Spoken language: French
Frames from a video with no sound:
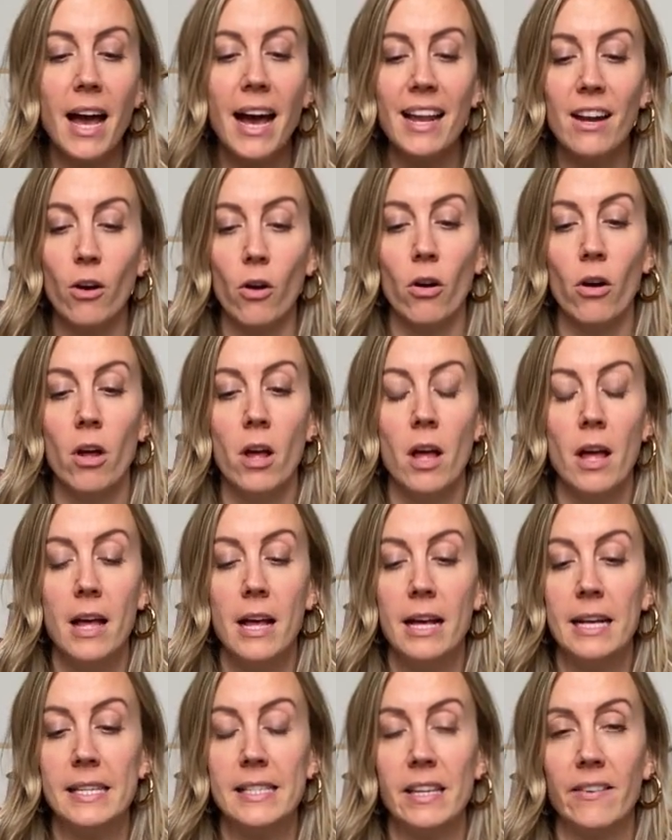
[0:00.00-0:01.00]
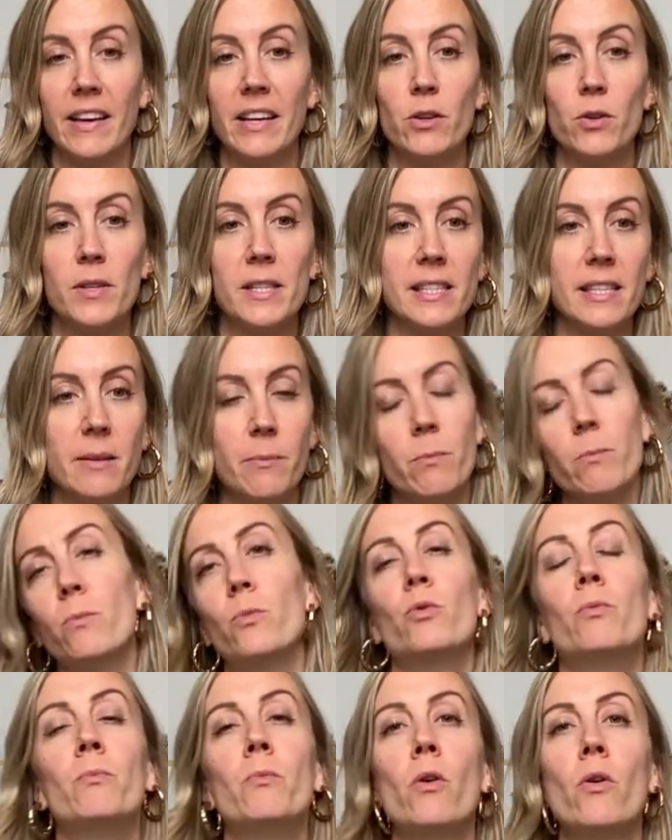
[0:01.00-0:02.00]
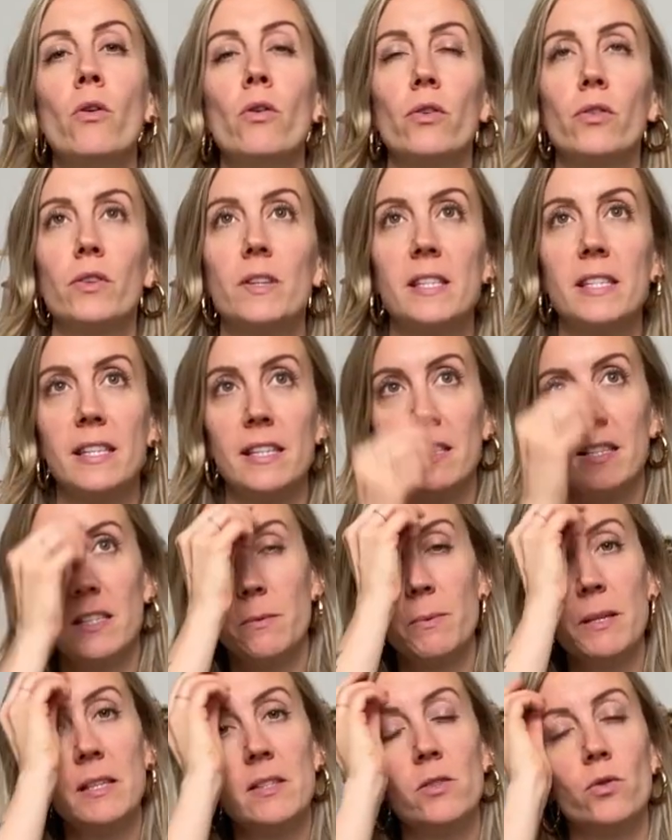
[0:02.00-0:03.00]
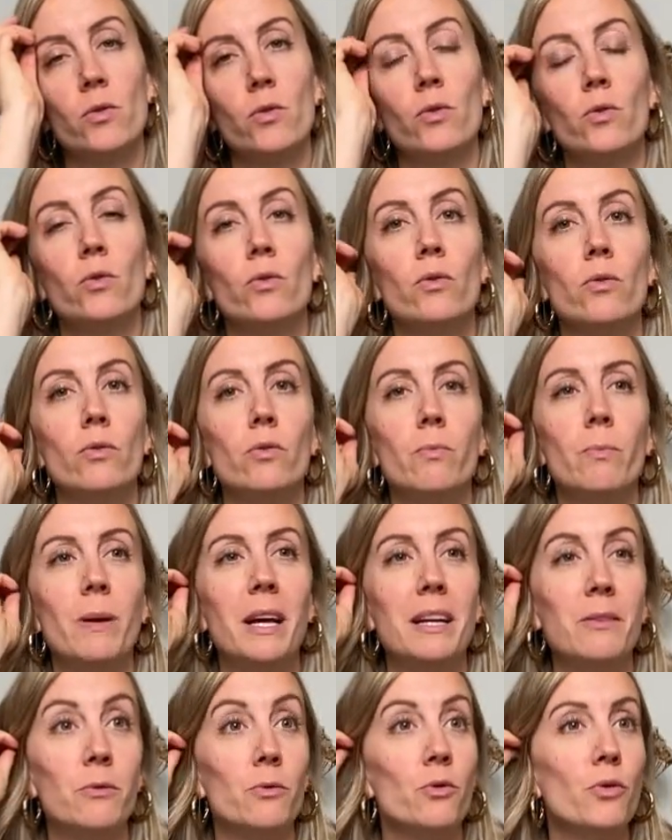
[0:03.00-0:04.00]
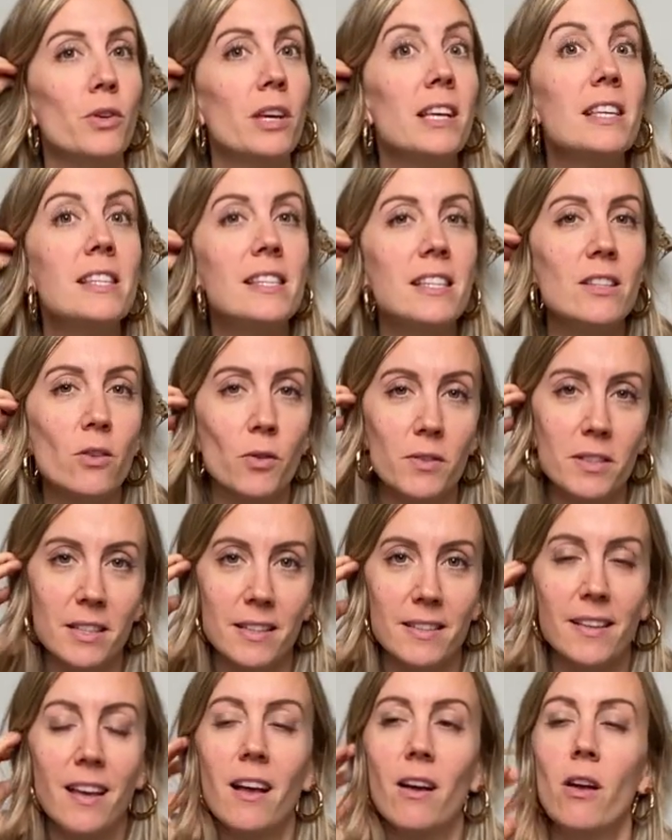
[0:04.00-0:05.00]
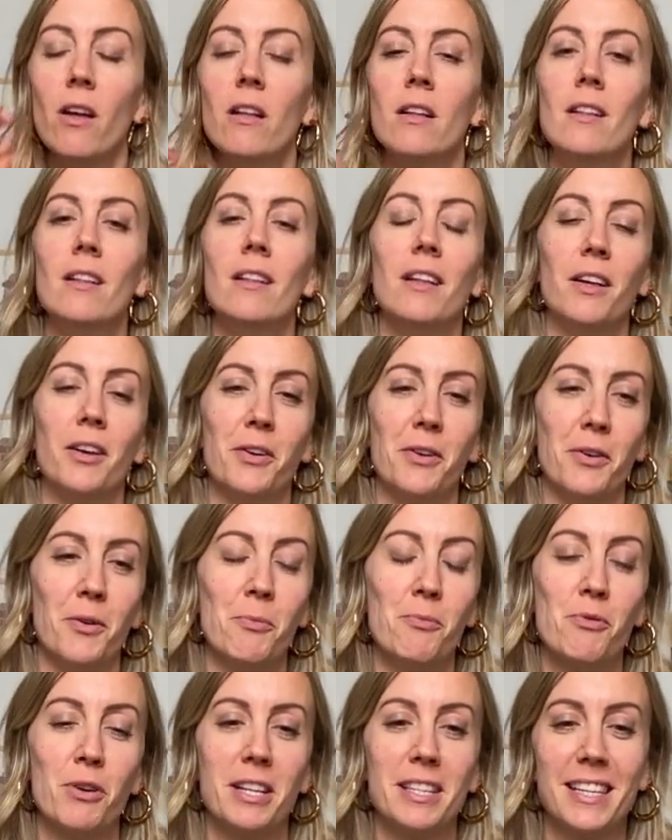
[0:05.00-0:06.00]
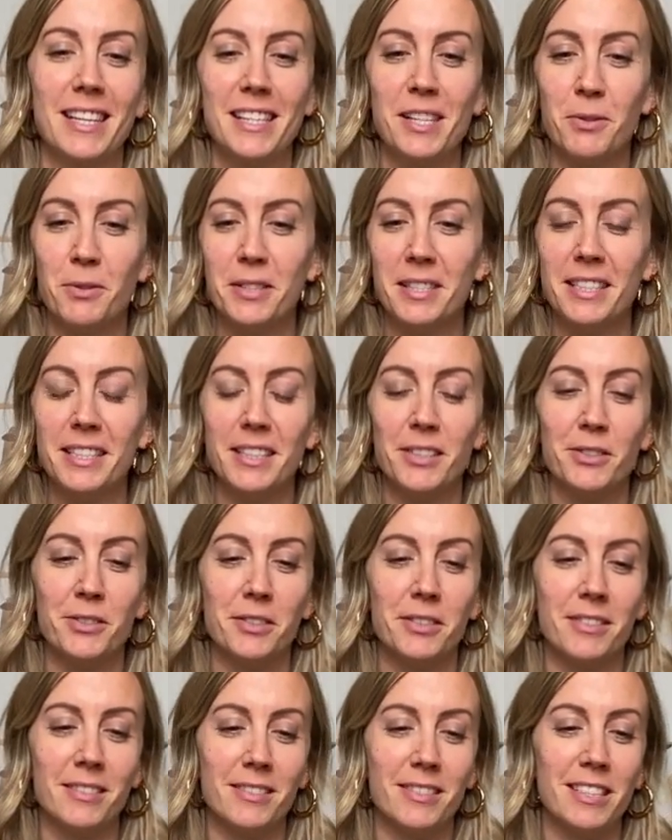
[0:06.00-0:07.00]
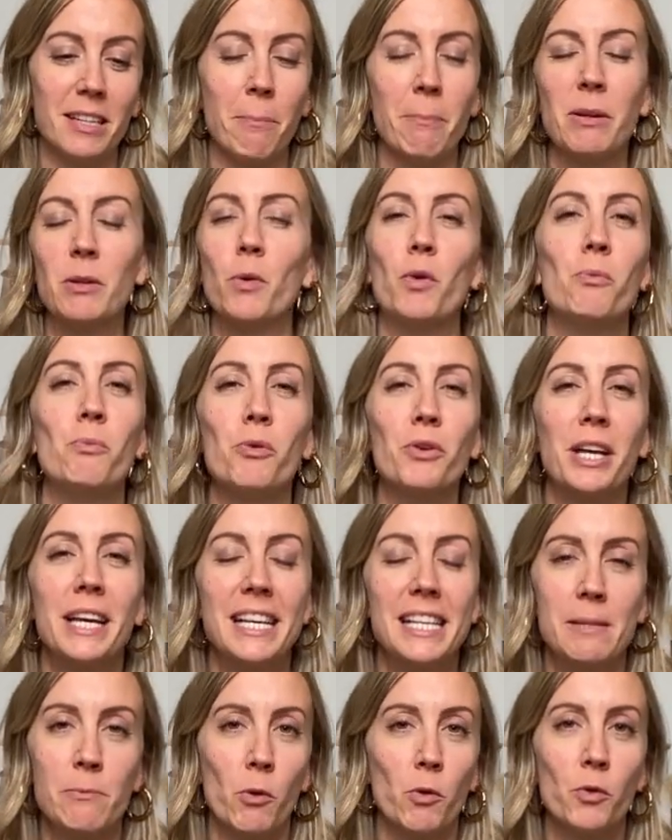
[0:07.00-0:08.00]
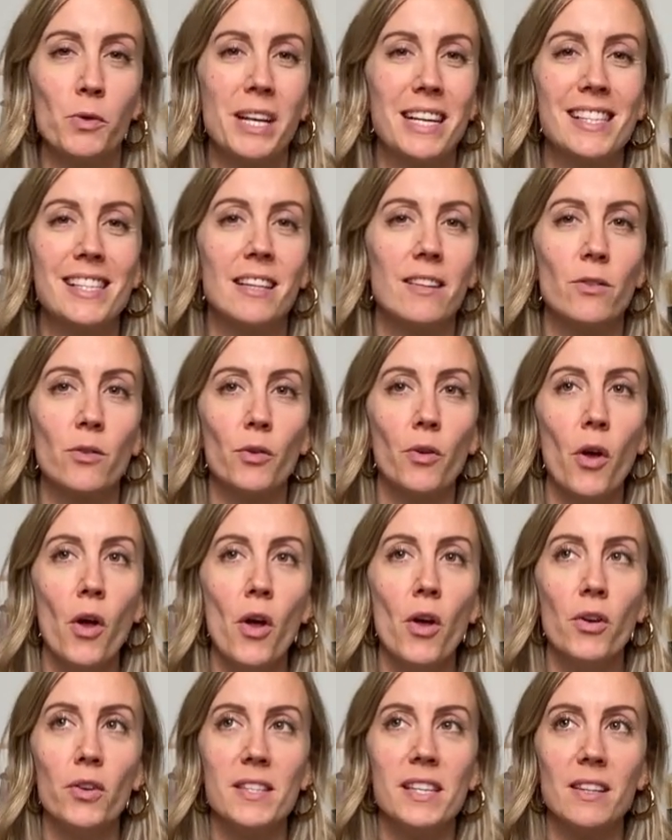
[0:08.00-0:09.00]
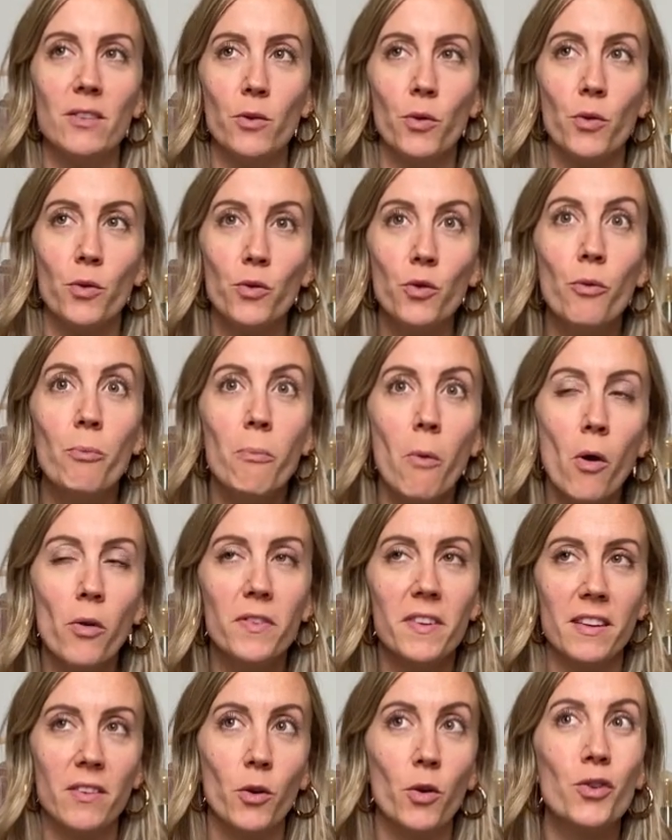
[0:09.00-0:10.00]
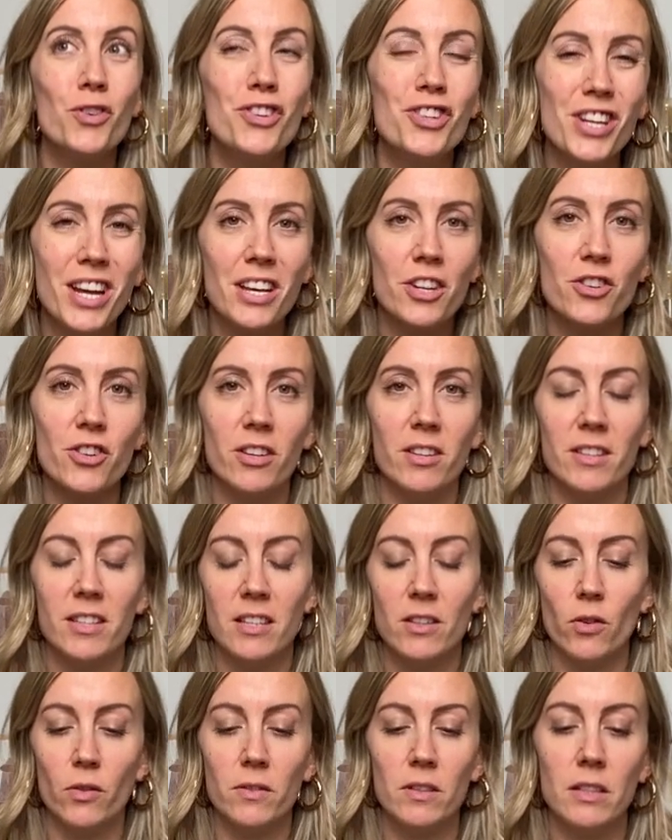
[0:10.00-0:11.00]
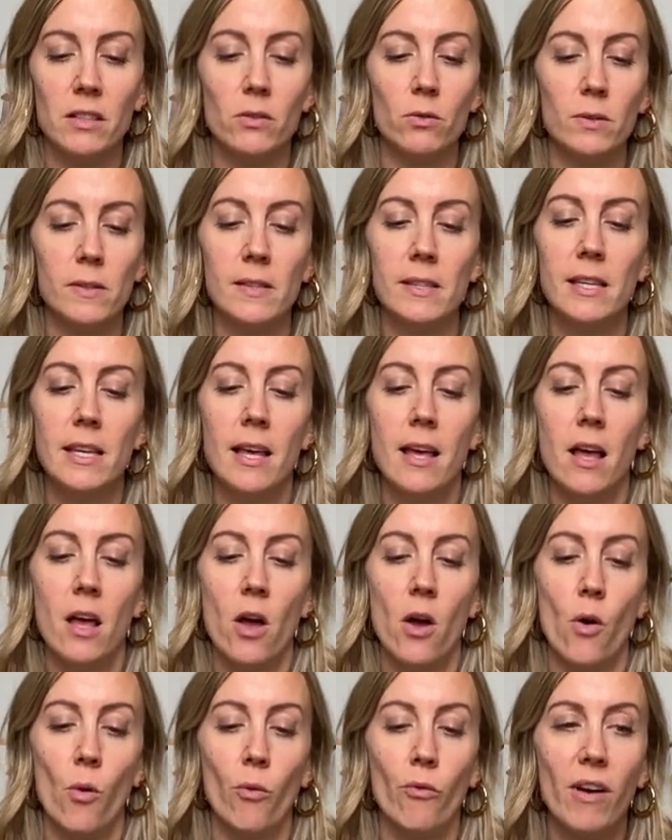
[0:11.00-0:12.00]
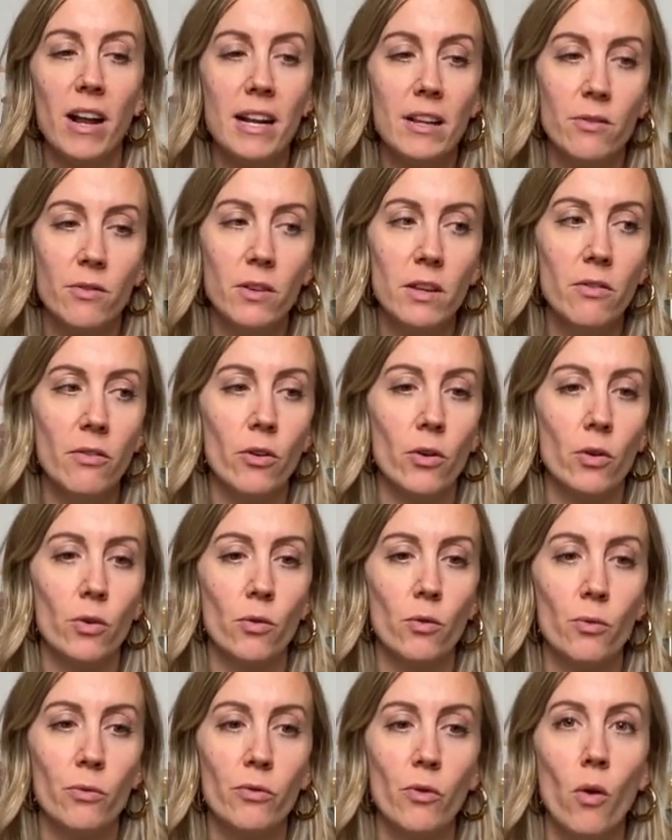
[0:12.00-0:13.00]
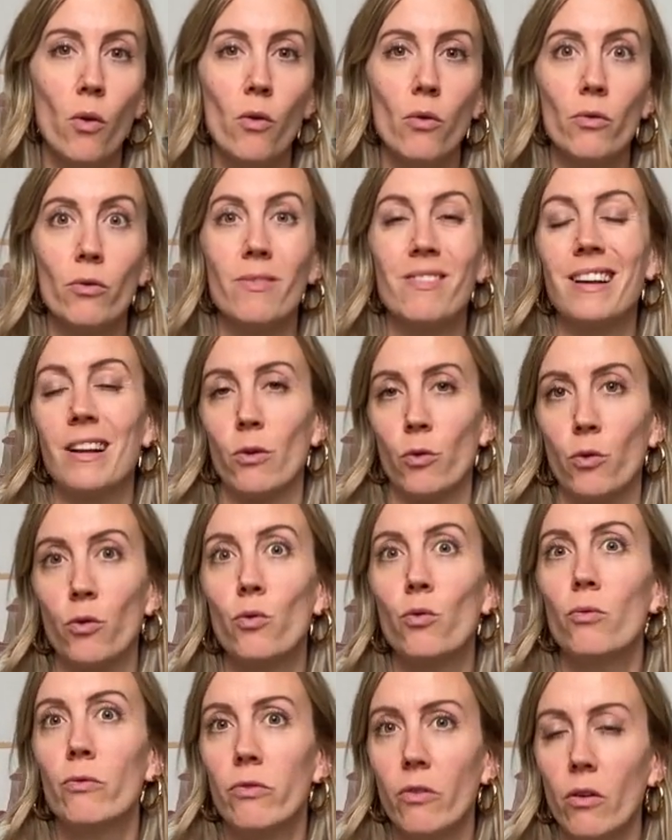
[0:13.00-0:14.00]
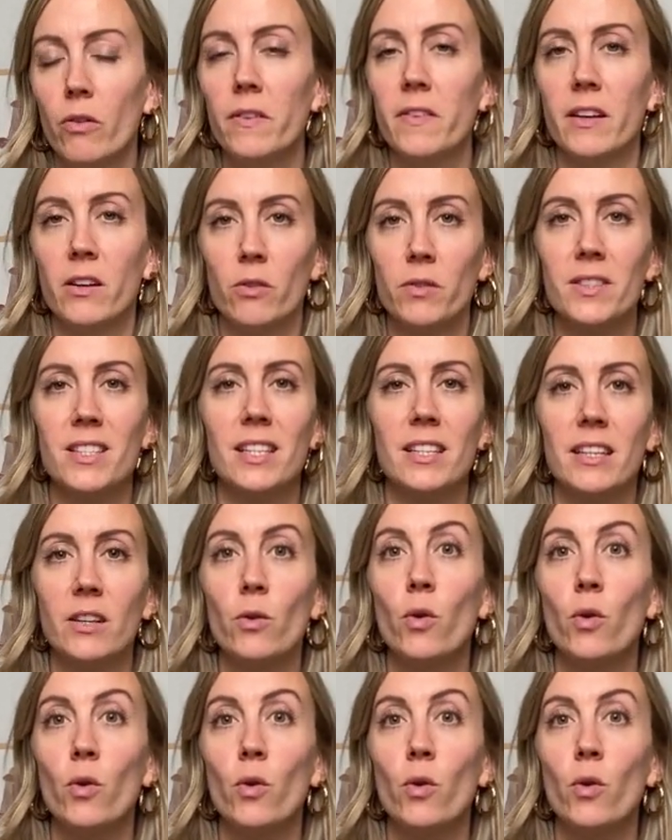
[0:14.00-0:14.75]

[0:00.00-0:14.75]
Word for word: Alors, c'est vrai que ces moments, euh, ces espèces de, de, de crise identitaire, hein, euh, on pourrait dire ça aussi, euh, j'aime pas trop le mot crise, mais en tout cas cette, cette demande, cette recherche hein, d'identité aussi, on va les vivre souvent, alors souvent, c'est quand il y a des